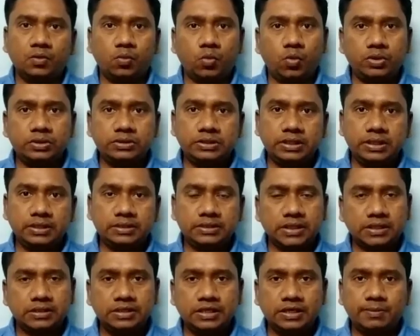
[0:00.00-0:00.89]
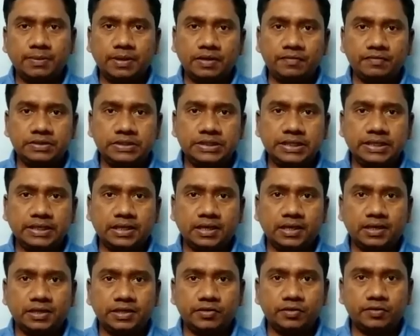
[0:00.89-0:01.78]
ஒரு சில தந்திரமான
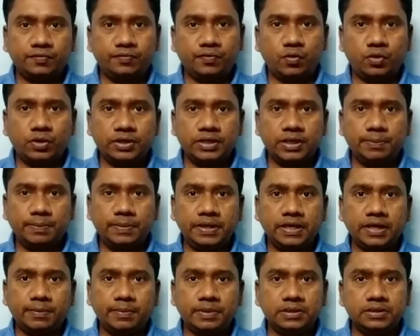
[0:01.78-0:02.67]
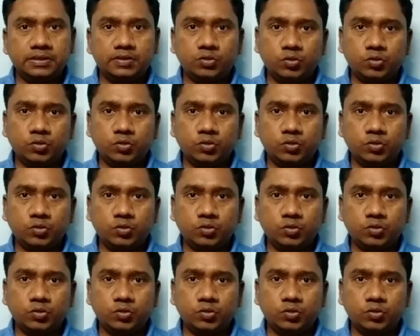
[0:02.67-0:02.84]
விஷயங்களை அதாவது ஃபோனை எப்படி நம்ம